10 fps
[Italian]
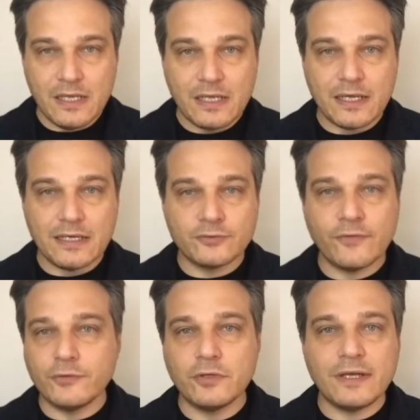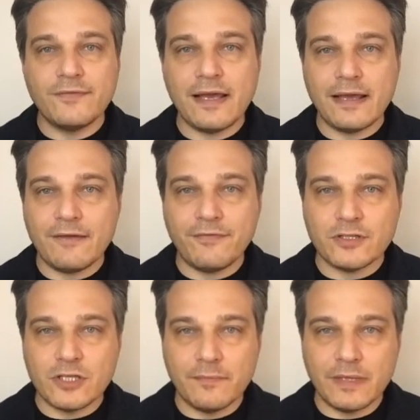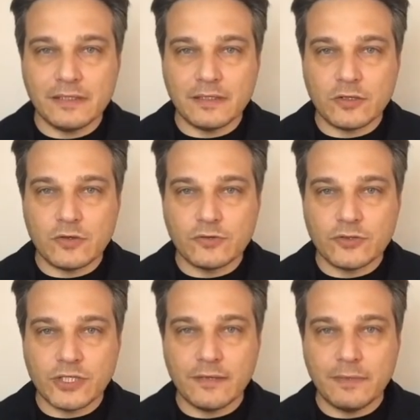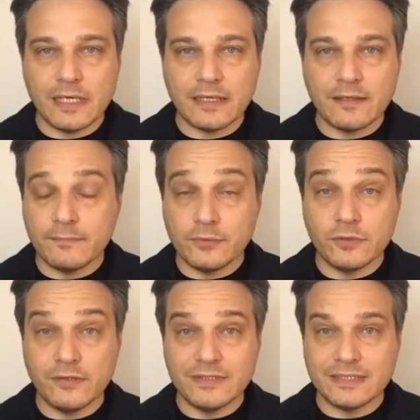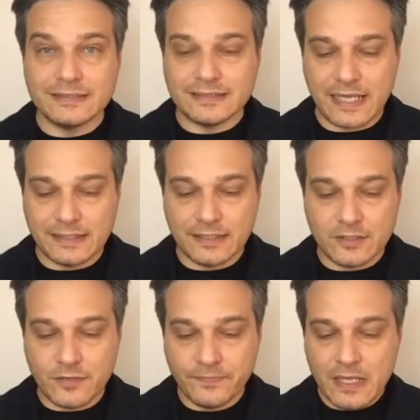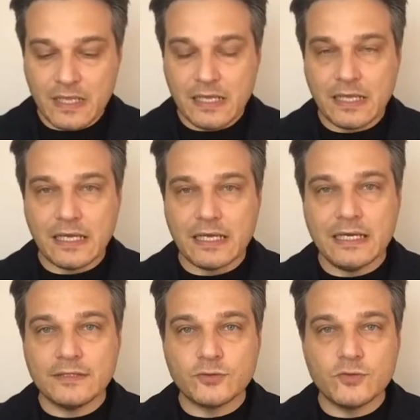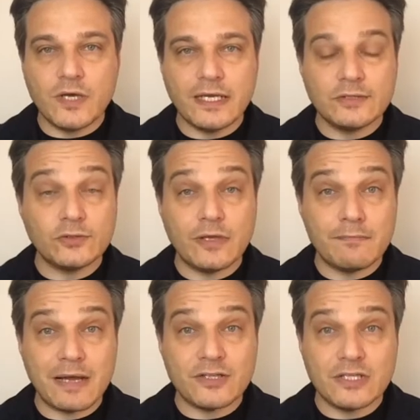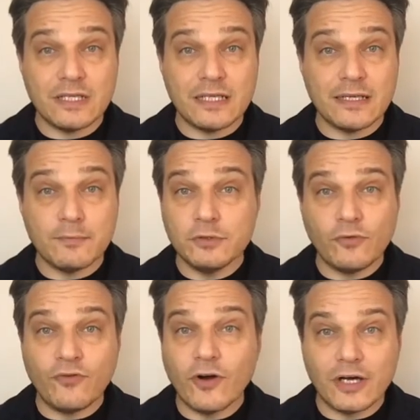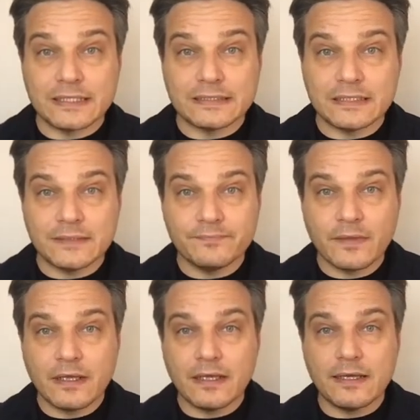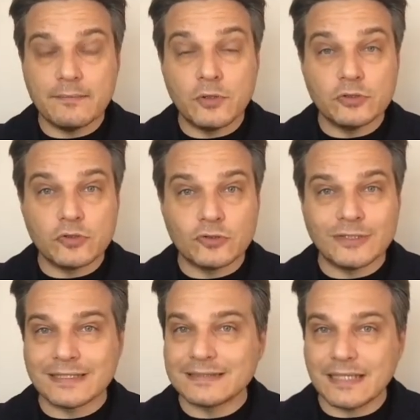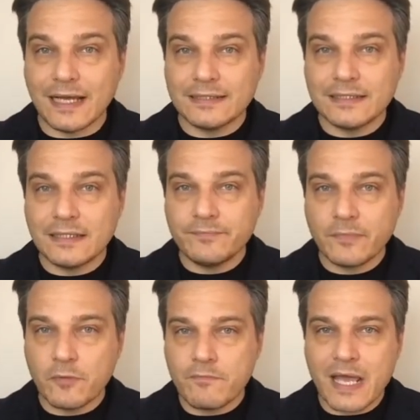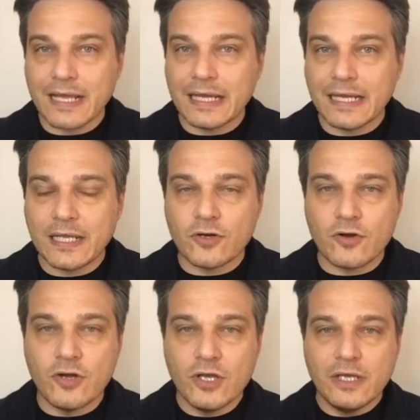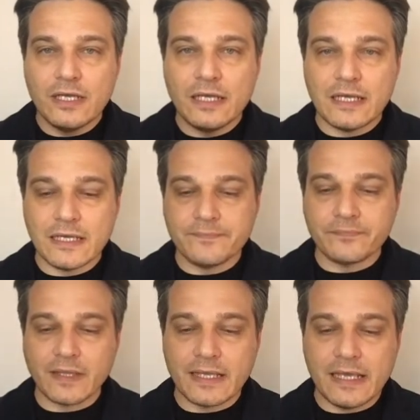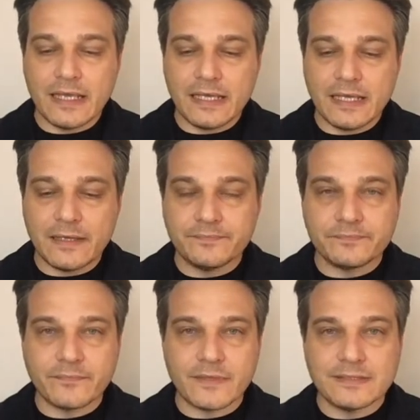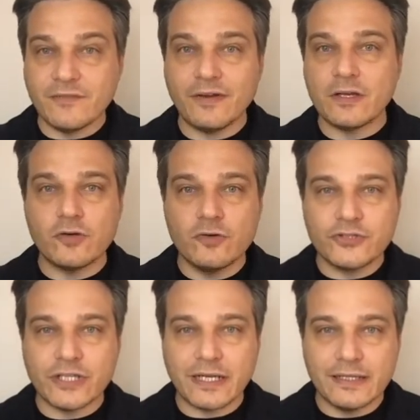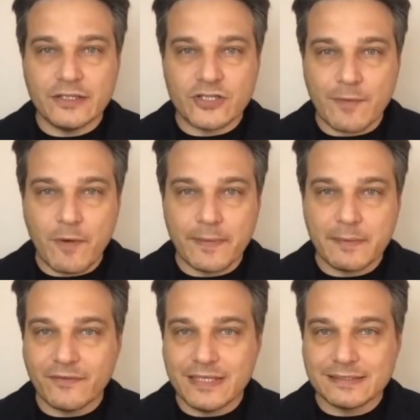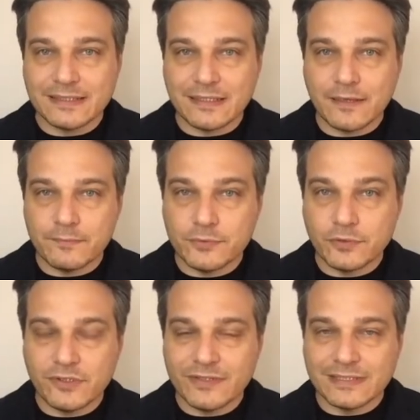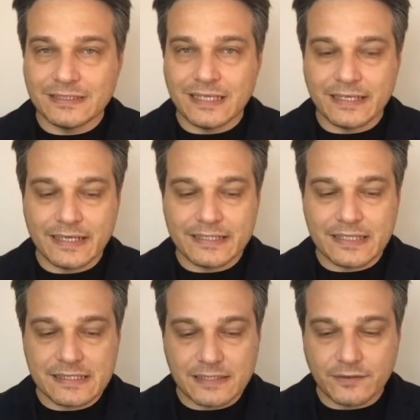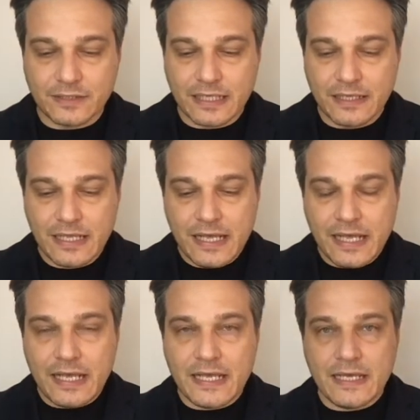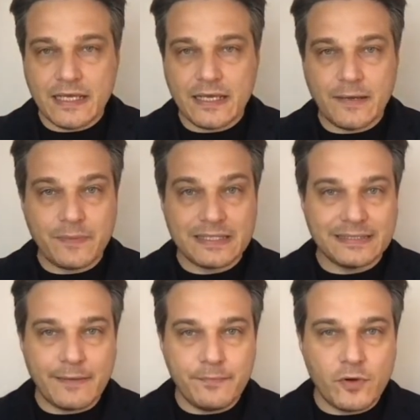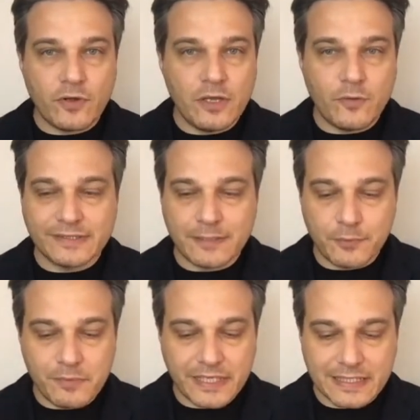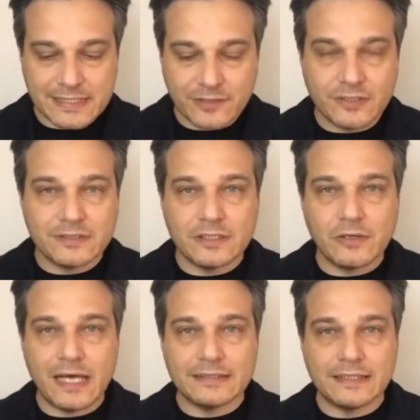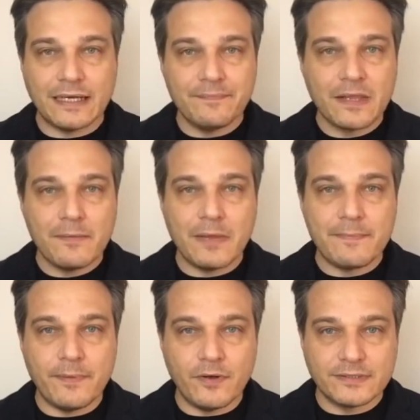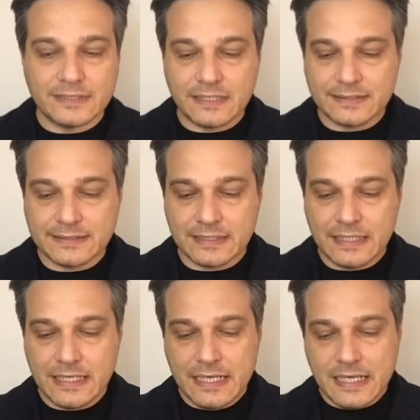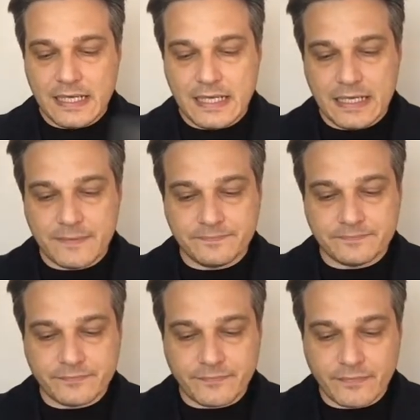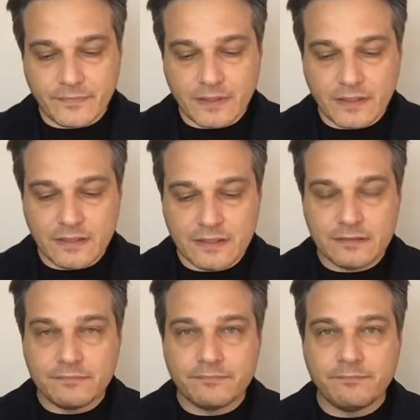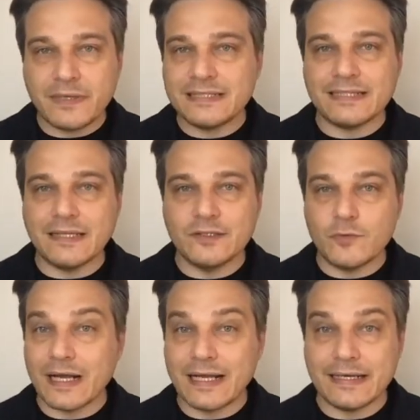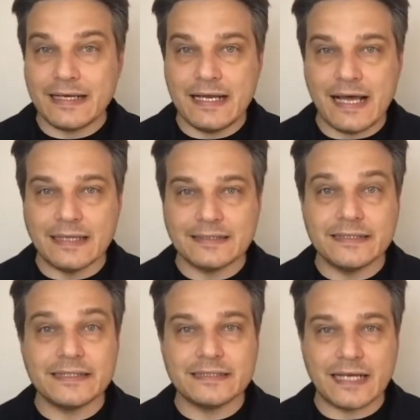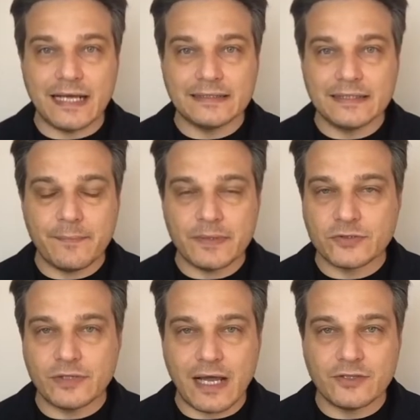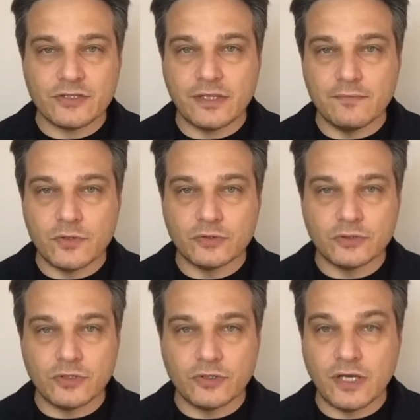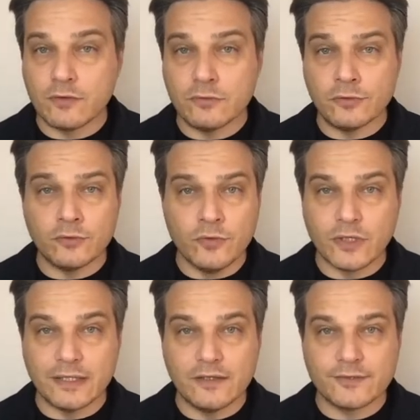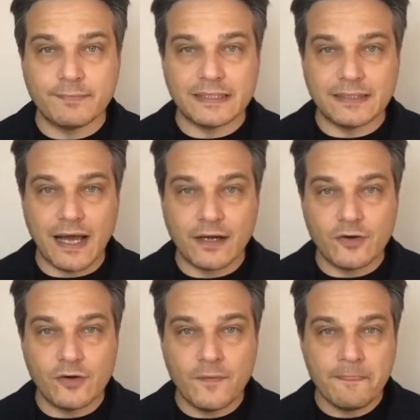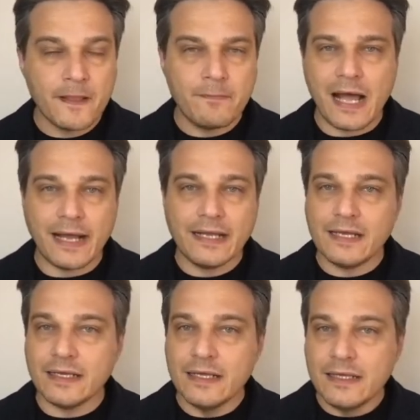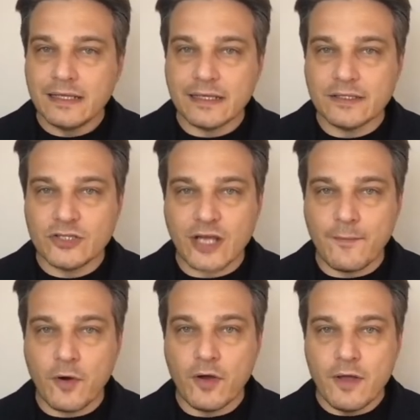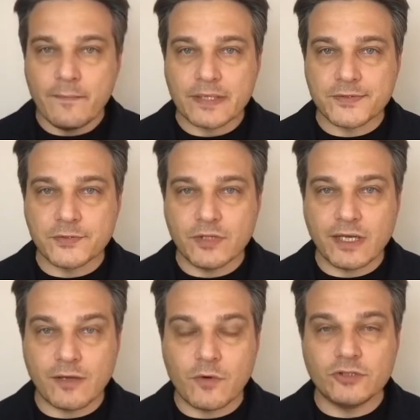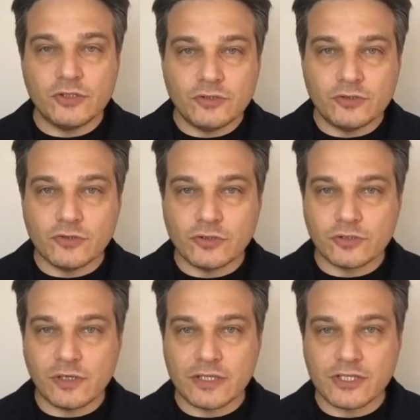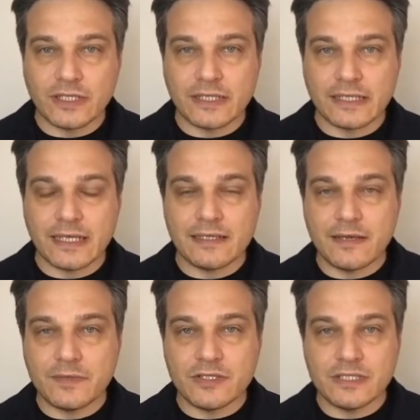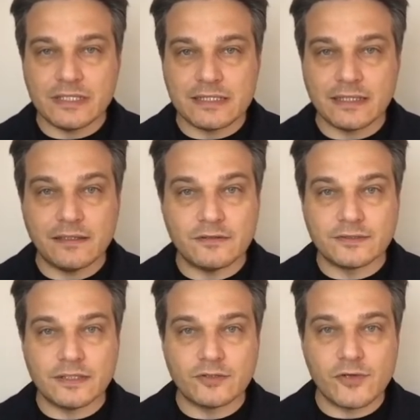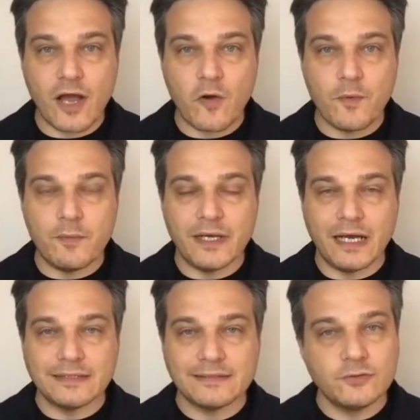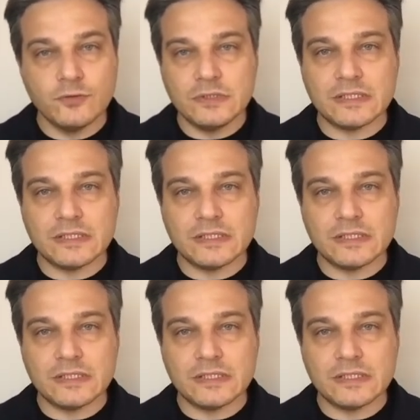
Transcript: Eh, la sua fotografia è facilmente riconoscibile da un punto di vista estetico, eh, le sue sono immagini molto forti, eh, molto contrastate, un bianco e nero ehm, che ehm, si fa riconoscere diciamo, a prima vista da un punto di vista della realizzazione e eh, per esempio in questa pubblicazione intitolata My Posters ehm, presenta una carrellata di ritratti a personaggi del mondo della cultura, dello spettacolo, ma anche, eh, diciamo, persone che ruotano intorno alla cerchia di amicizie dello stesso Jacopo Benassi, tutti